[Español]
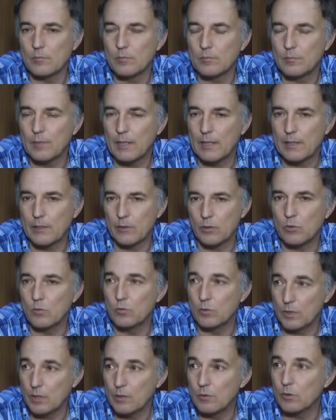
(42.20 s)
varios
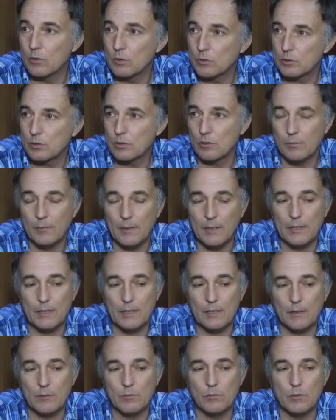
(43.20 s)
cultivos, los más
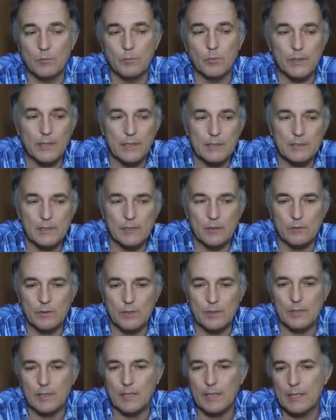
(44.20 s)
que uno pueda hacer
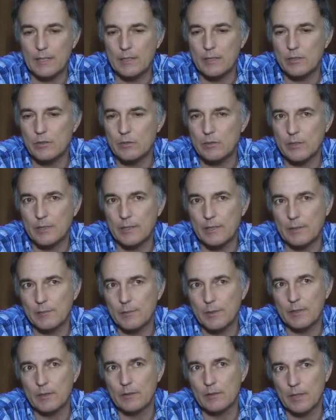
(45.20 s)
durante el año, y
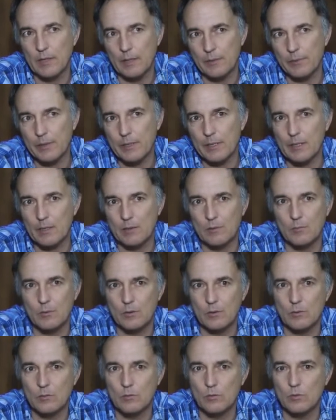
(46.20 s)
bueno, la arveja
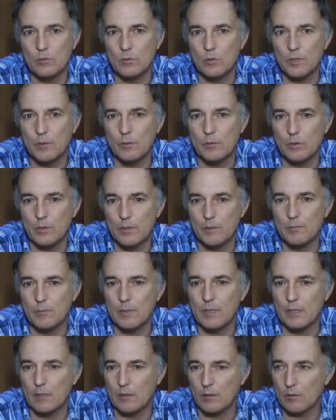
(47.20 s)
como un cultivo de
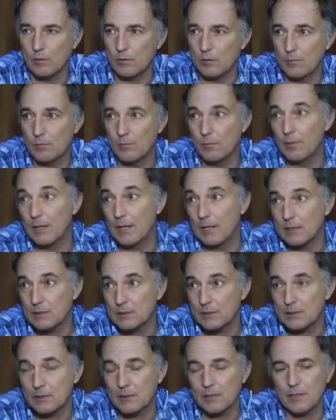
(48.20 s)
invierno
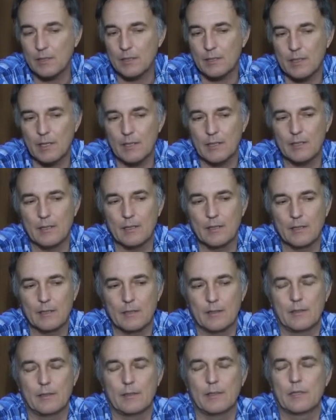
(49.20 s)
más está,
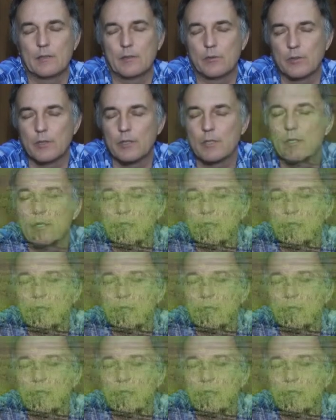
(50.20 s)
eh, la estoy